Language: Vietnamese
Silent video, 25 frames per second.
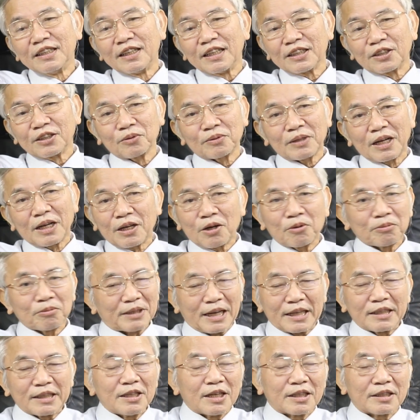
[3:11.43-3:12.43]
là chúng ta không
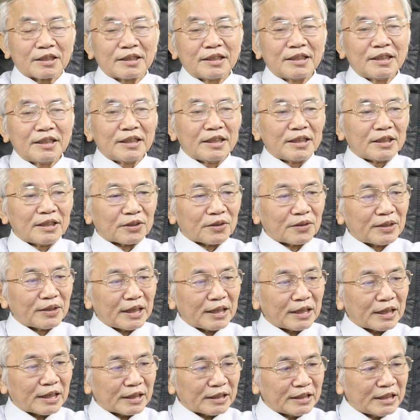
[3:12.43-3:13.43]
tránh được cho
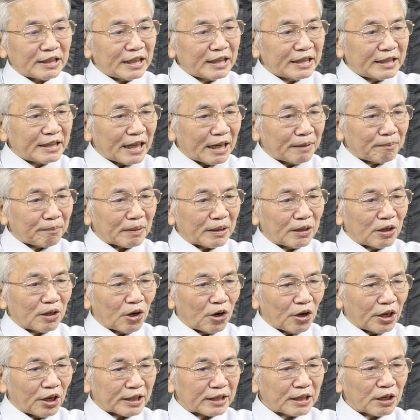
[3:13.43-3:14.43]
nên là nhân tiện bạn
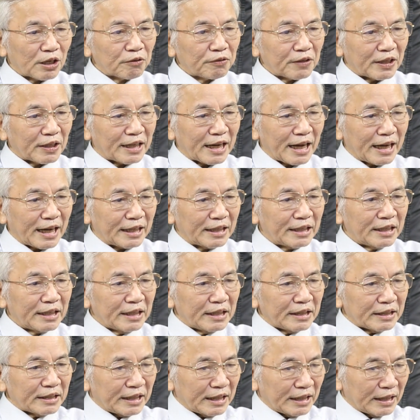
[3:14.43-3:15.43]
hỏi cái việc này
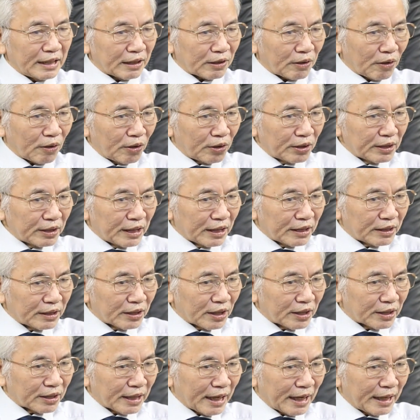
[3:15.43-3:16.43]
thì có hiện
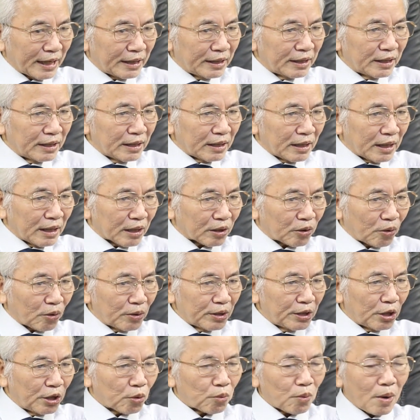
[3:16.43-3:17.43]
tượng này có
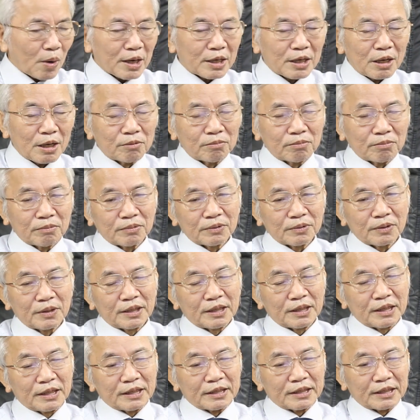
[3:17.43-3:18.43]
hiệu quả không
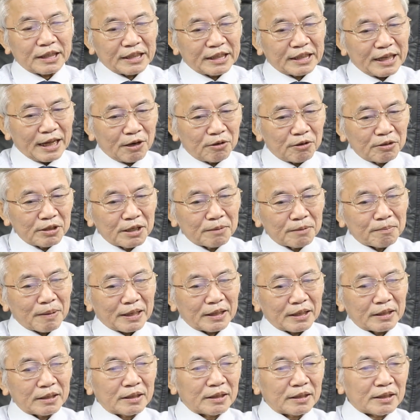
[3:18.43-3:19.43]
thì nếu như
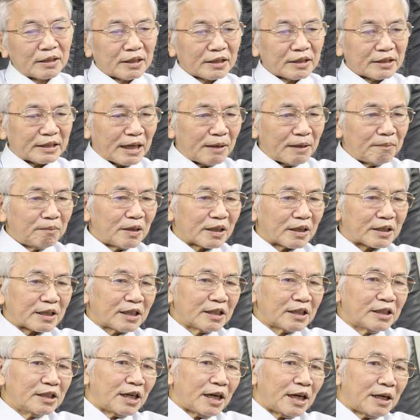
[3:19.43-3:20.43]
bạn tìm được
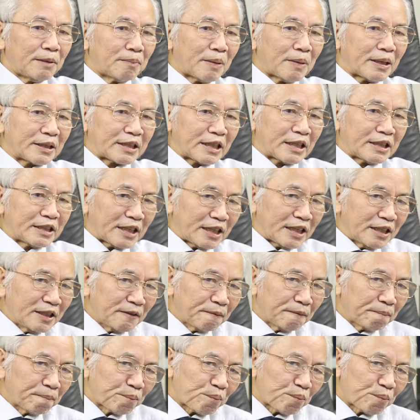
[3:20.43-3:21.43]
cái người mà chân chính